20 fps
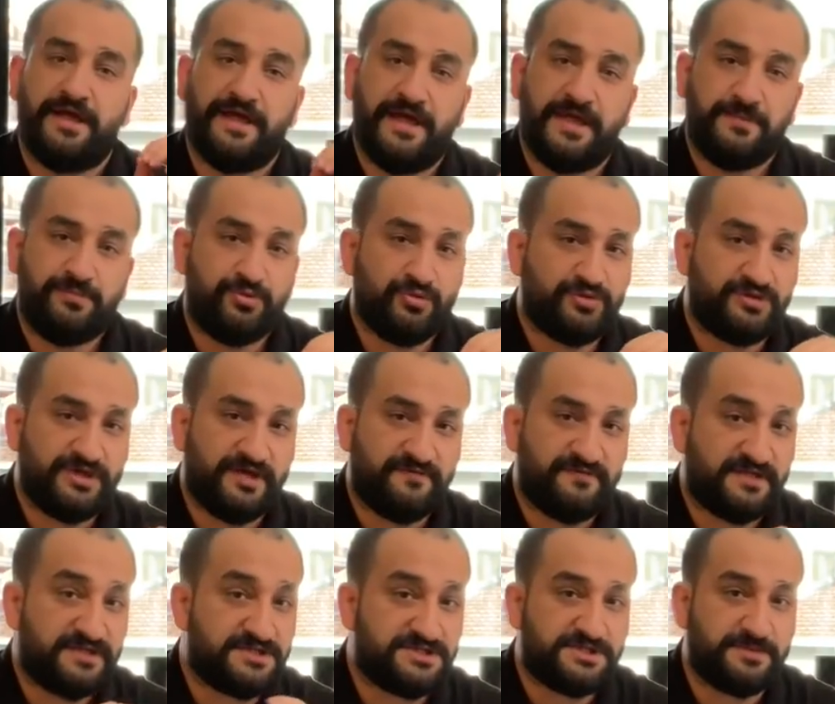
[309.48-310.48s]
APU
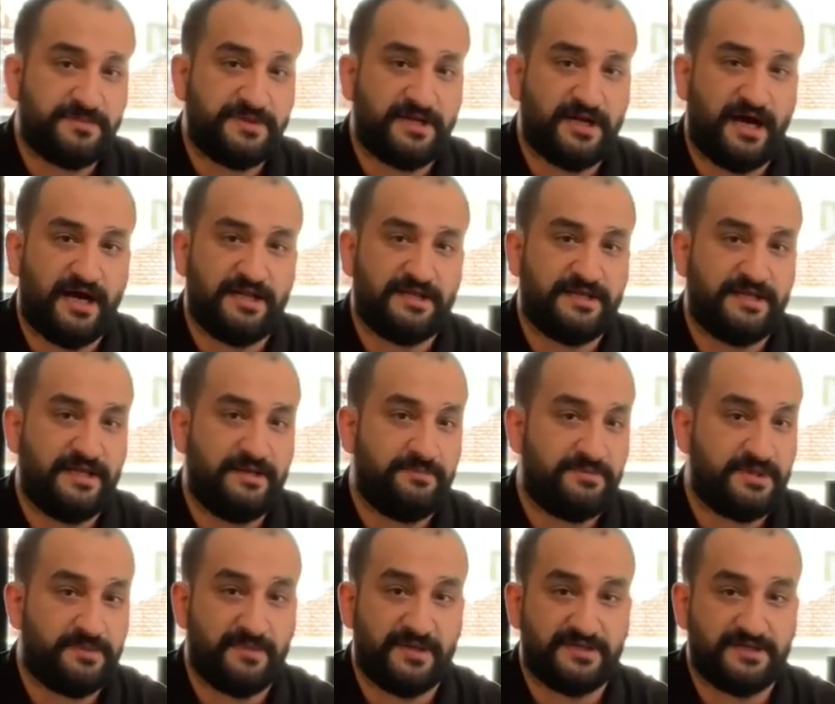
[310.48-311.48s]
devre dışı bir halde
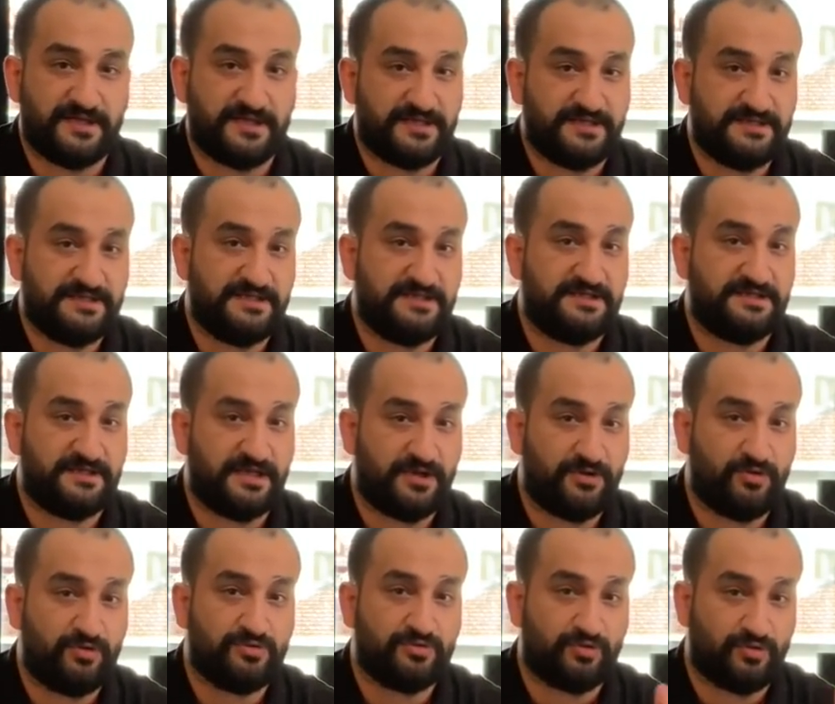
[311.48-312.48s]
bir meydana gidildiğinde ne
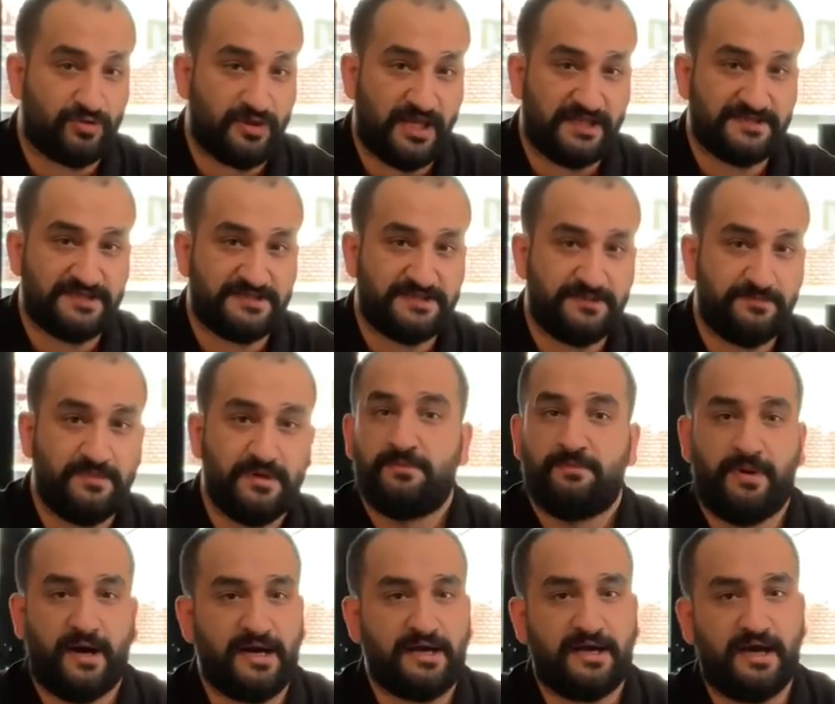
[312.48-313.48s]
olur onu anlatayım.
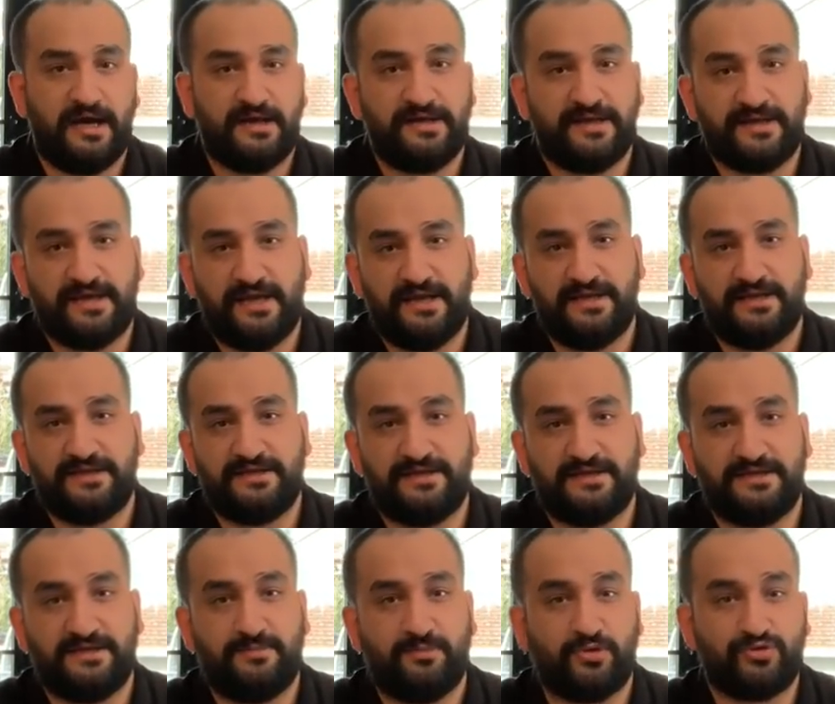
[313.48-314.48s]
Park haline
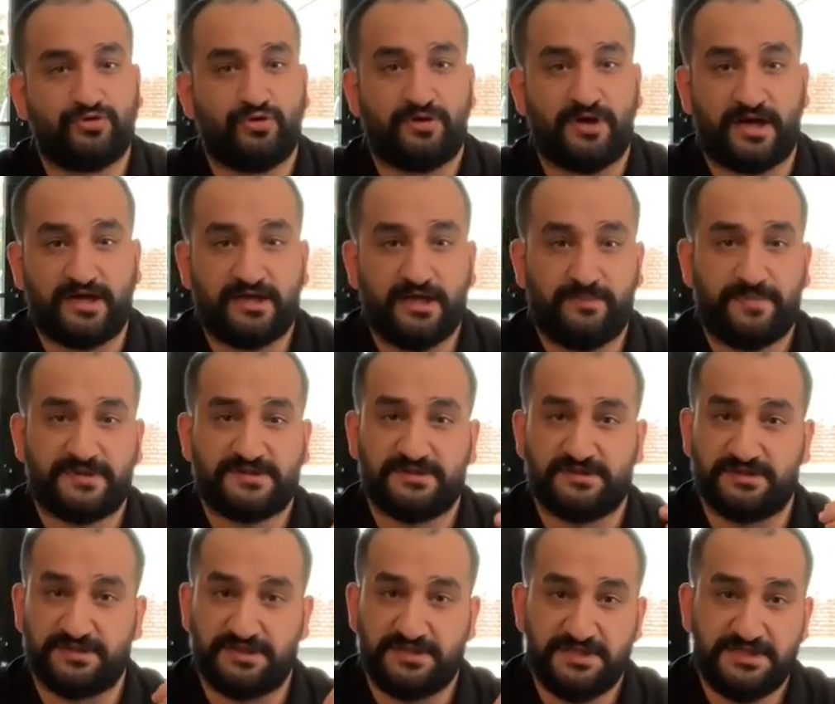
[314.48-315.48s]
gelindiğinde motorlar
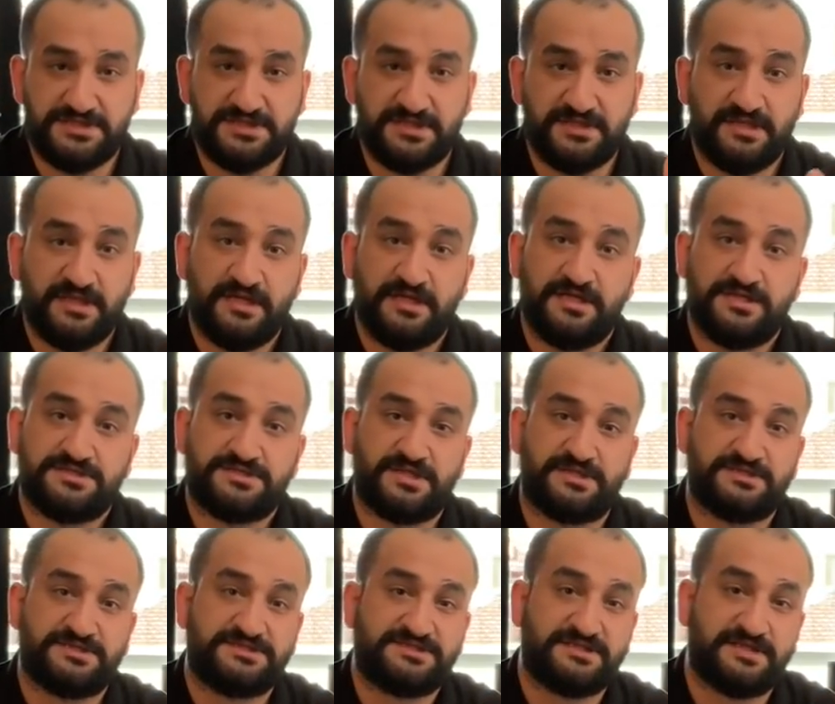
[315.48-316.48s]
kapatıldığı için
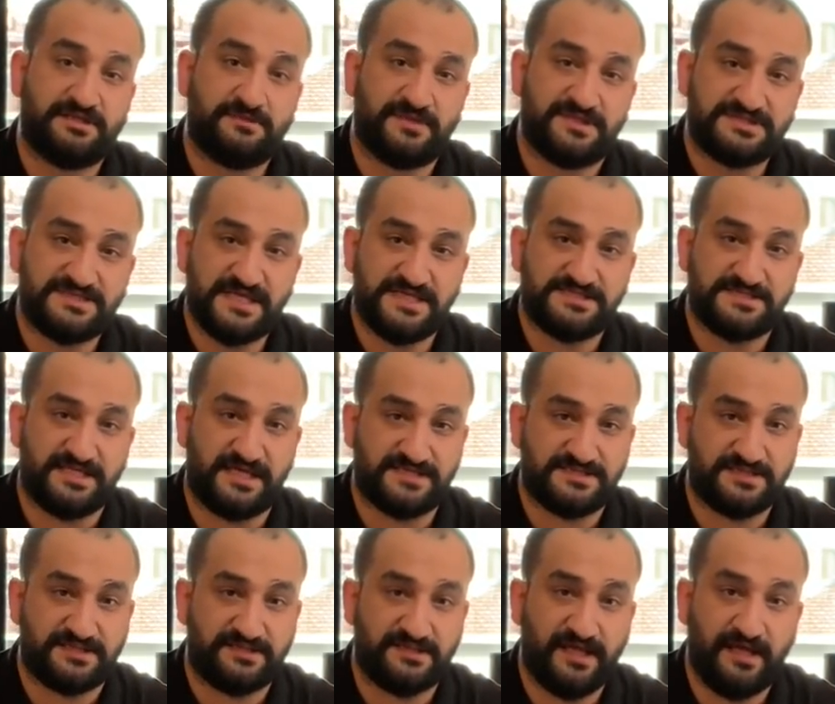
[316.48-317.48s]
çalıştırılması
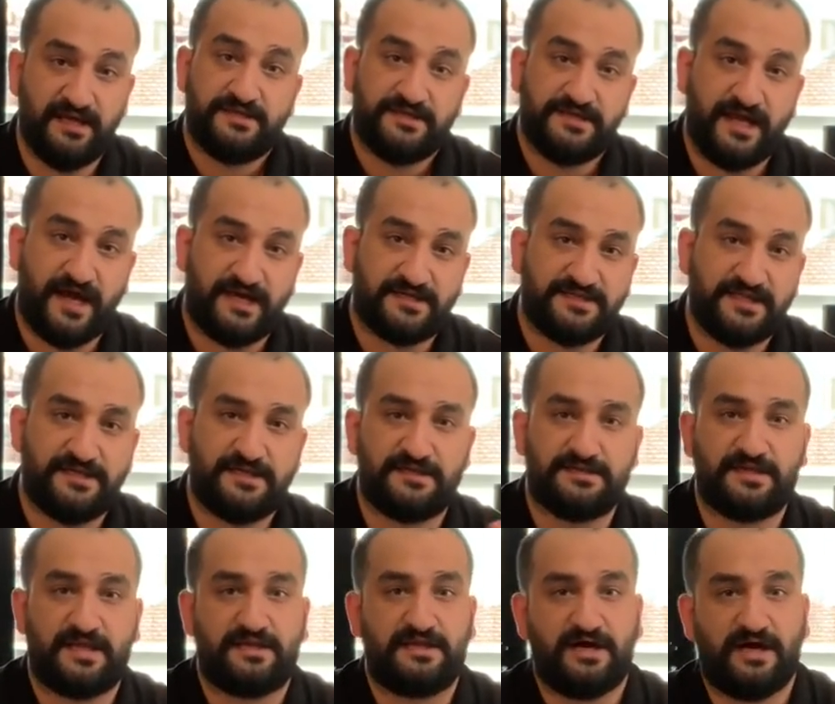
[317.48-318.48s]
esnasında yerden
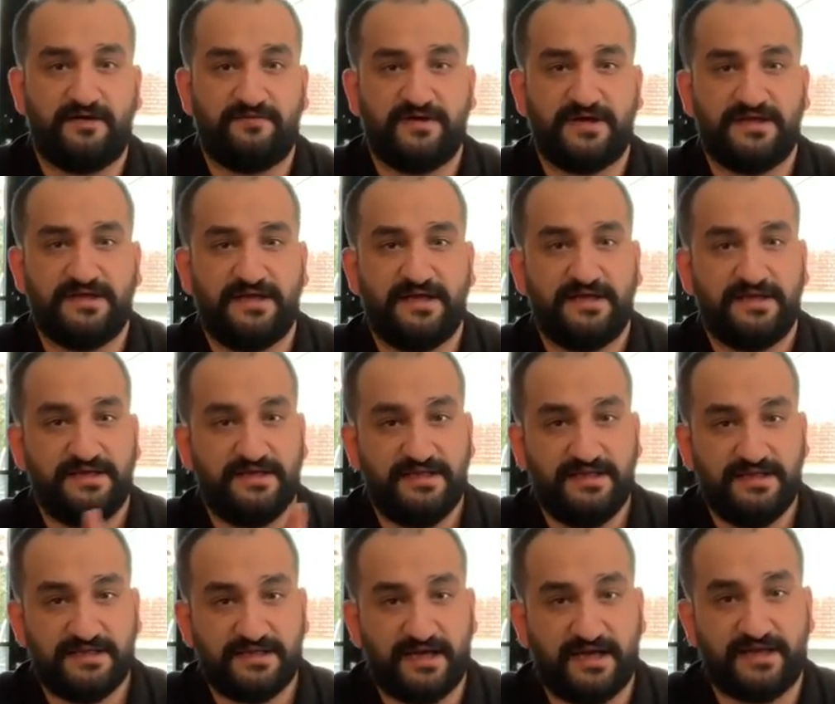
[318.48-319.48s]
alınan hava ile
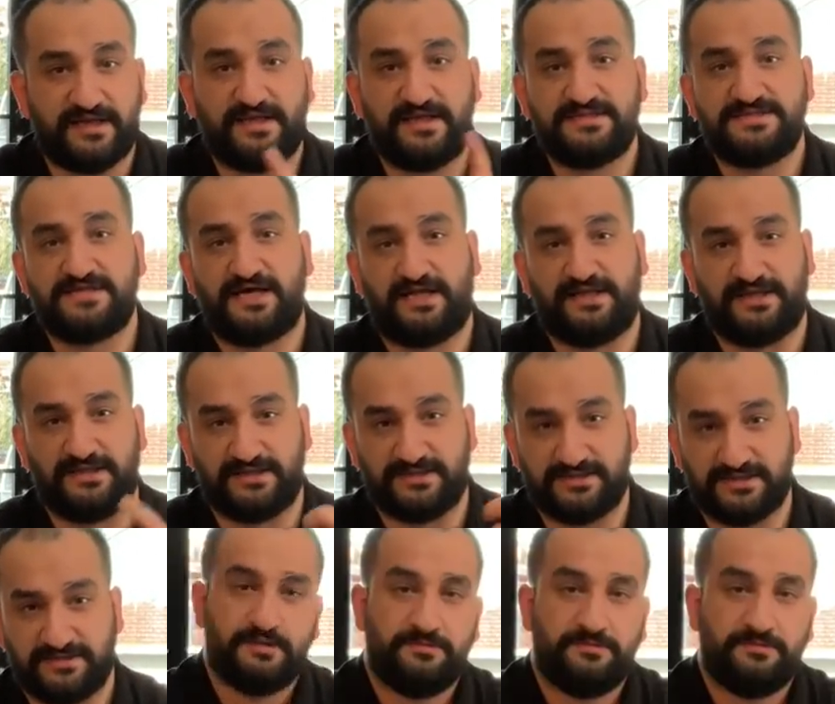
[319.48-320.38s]
ilk hareket sağlanır.